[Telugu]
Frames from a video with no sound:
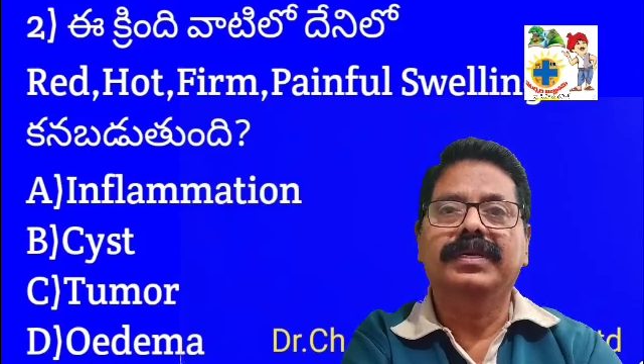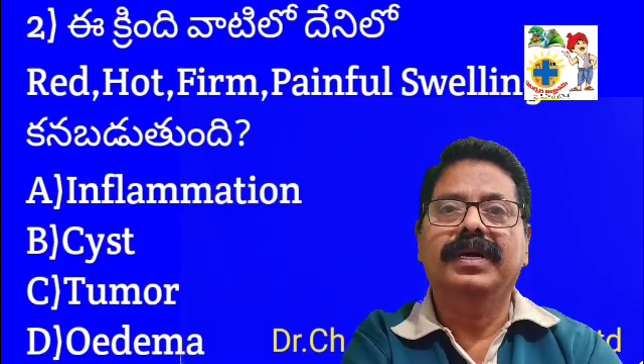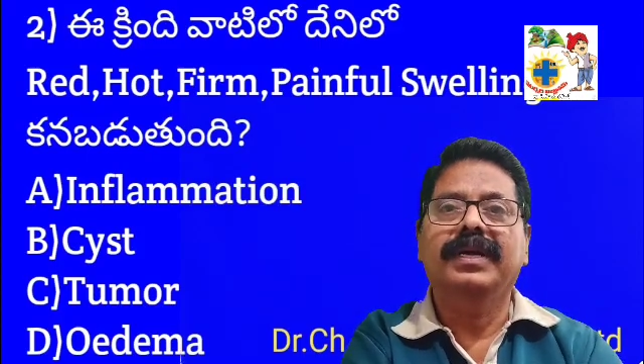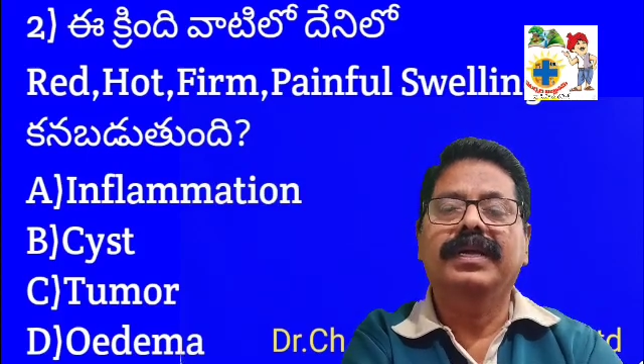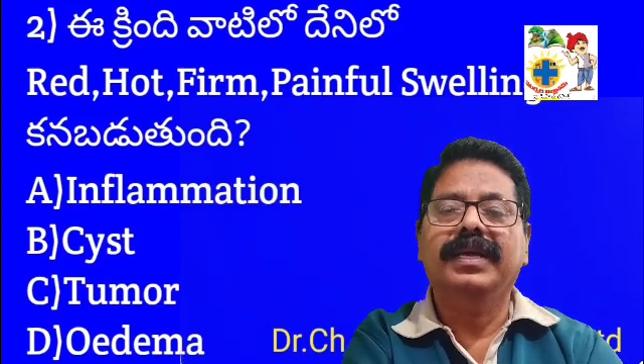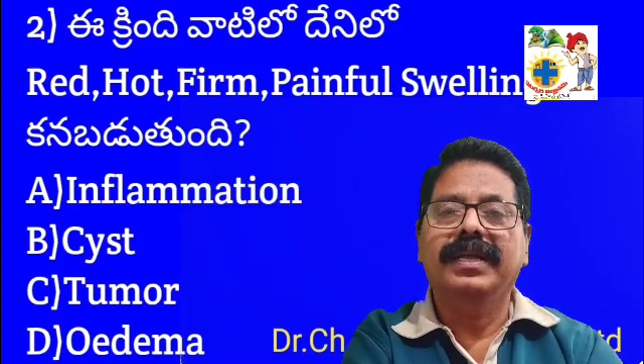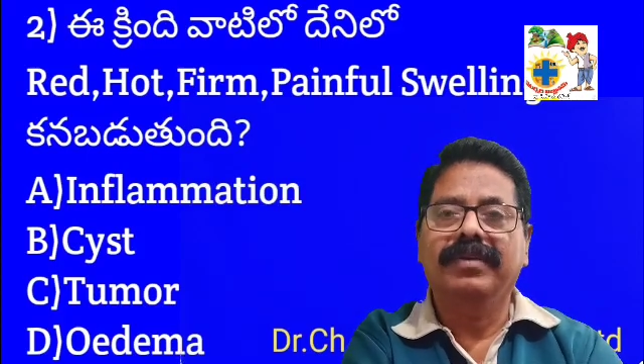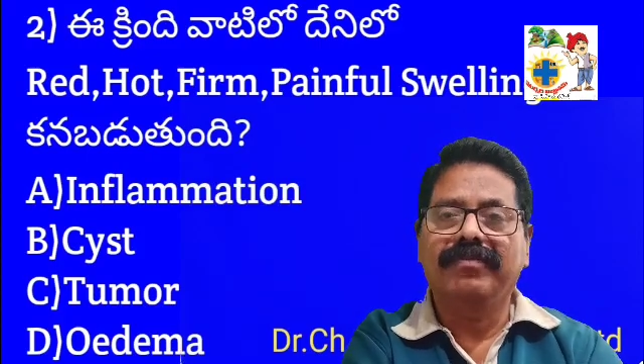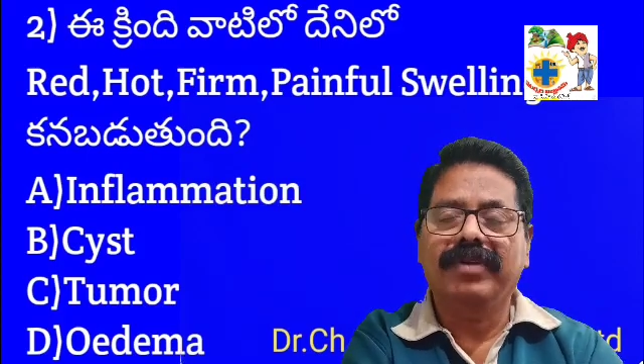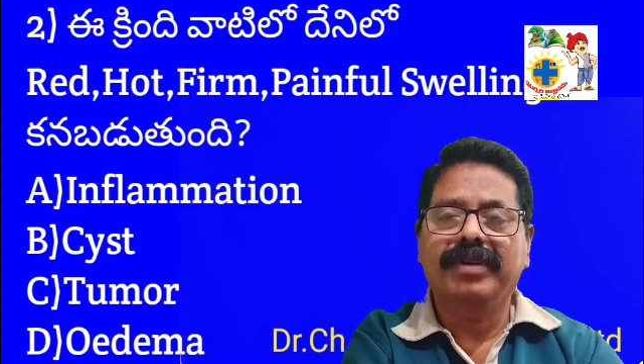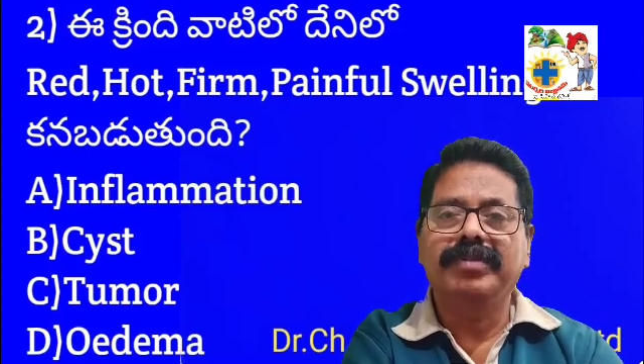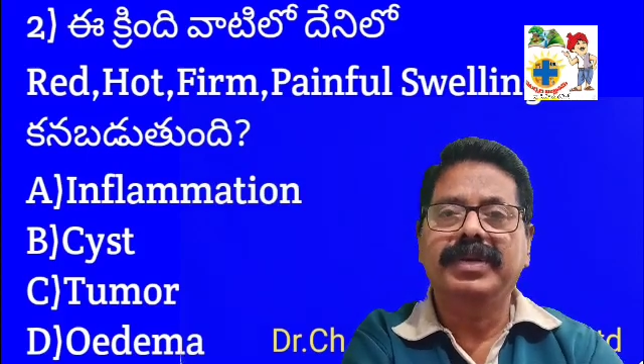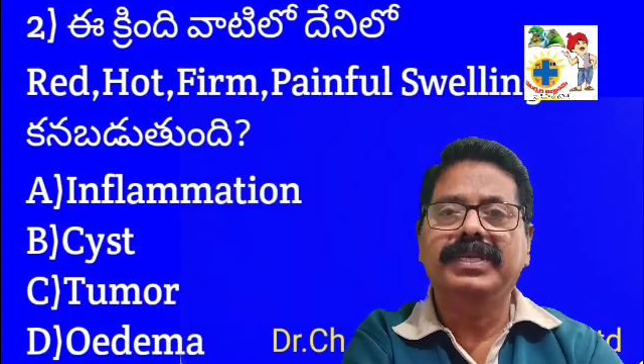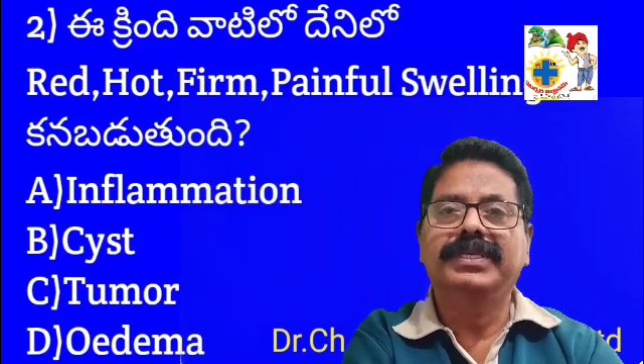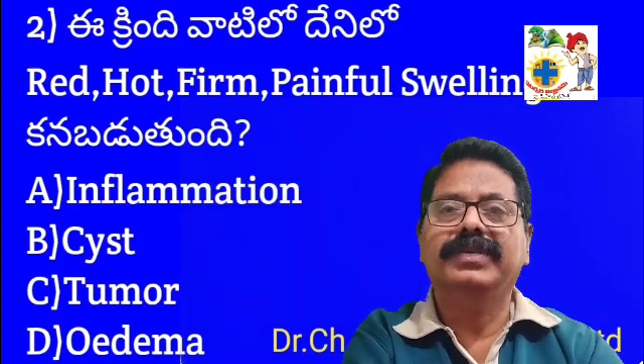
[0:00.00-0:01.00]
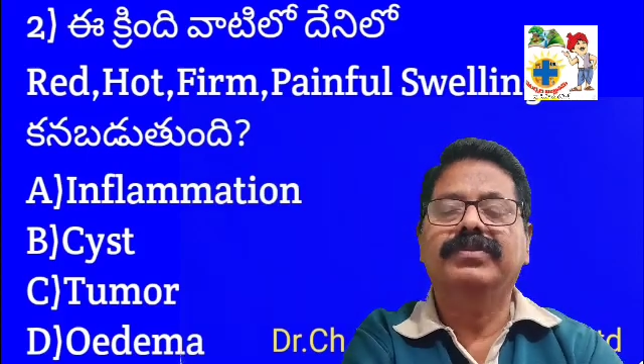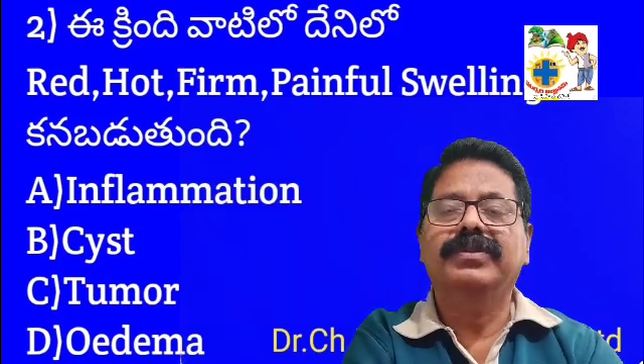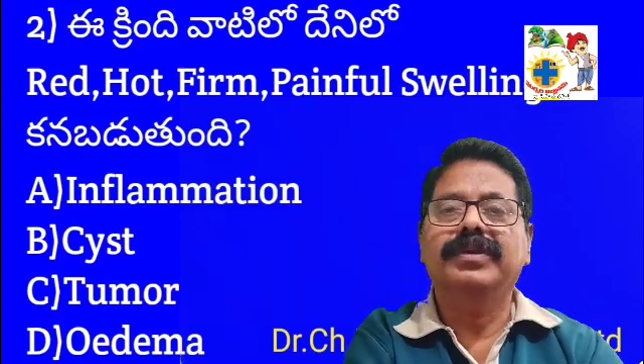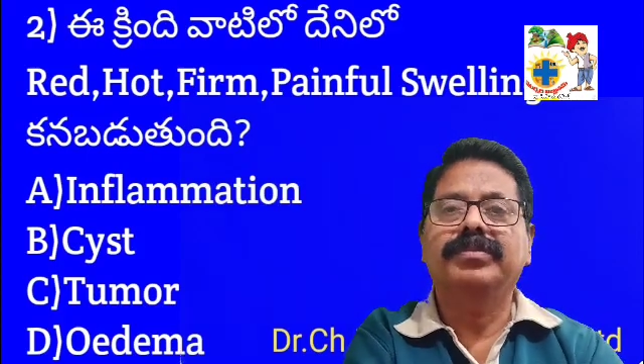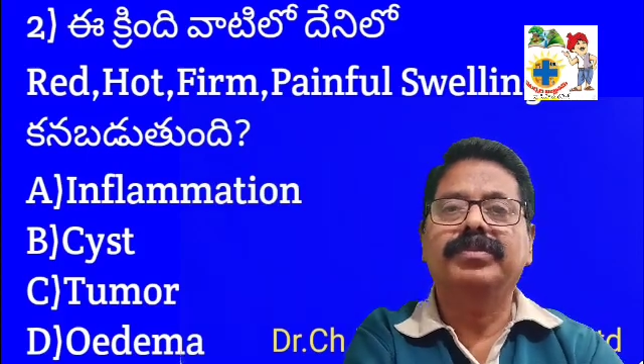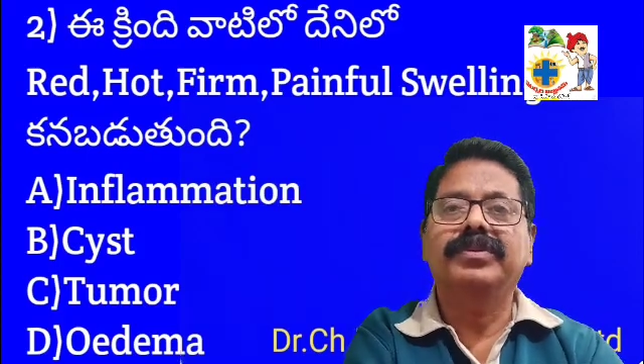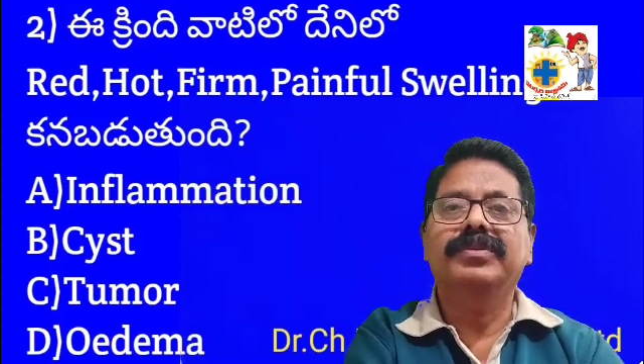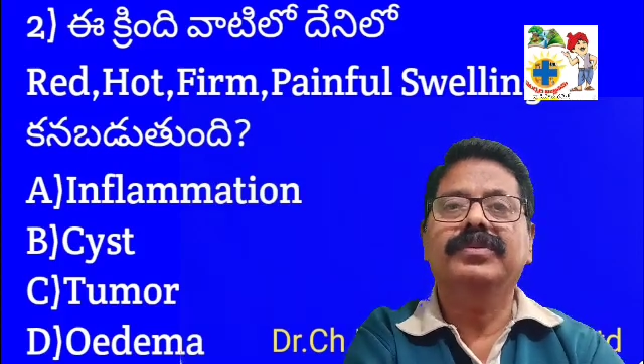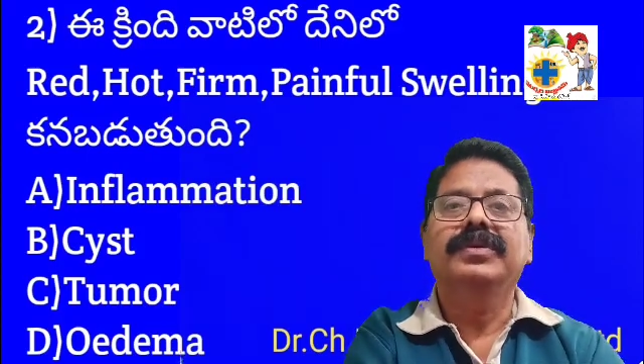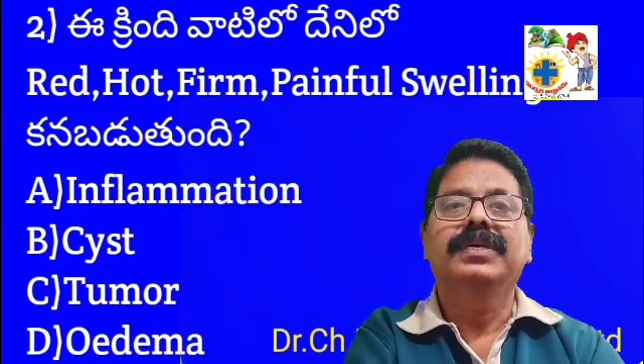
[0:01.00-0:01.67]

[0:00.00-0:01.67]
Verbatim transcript: అంటే ఇన్ఫ్లమేషన్ ఉన్నప్పుడు